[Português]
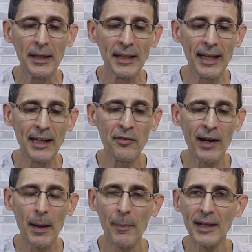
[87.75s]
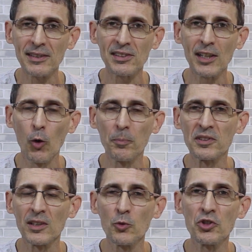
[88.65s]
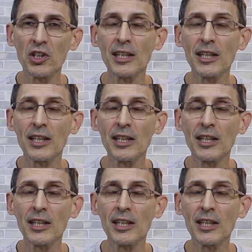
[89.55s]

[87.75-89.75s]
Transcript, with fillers: e ele vai aparecer a opção de